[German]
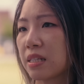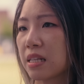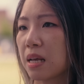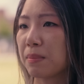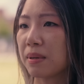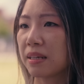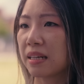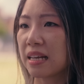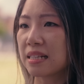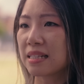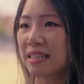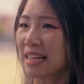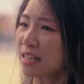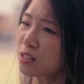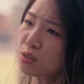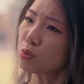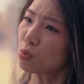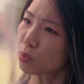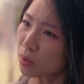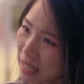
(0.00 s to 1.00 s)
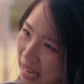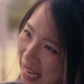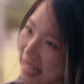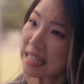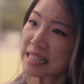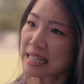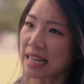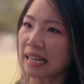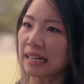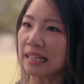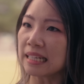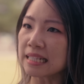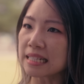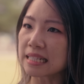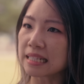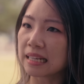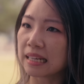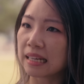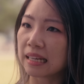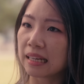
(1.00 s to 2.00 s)
gesammelt hast, denkst du, du kannst
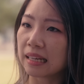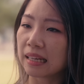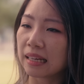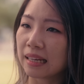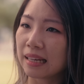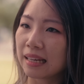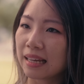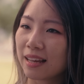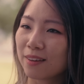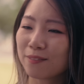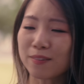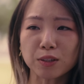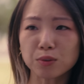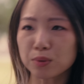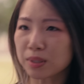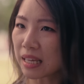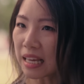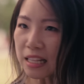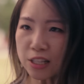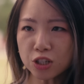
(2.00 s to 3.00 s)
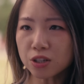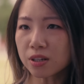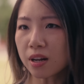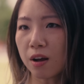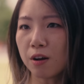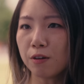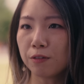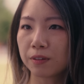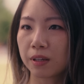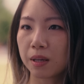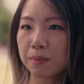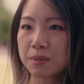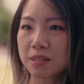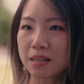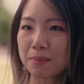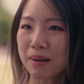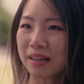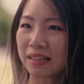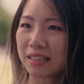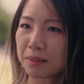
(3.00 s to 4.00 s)
alles? Wenn du jetzt schon aufgibst,
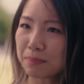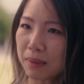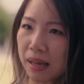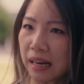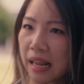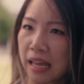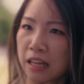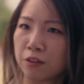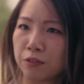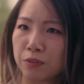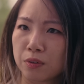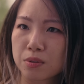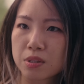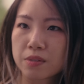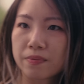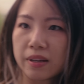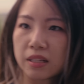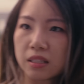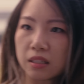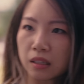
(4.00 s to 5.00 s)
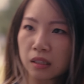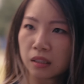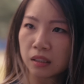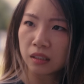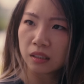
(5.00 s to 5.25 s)
dann mache ich ihm alleine für uns weiter.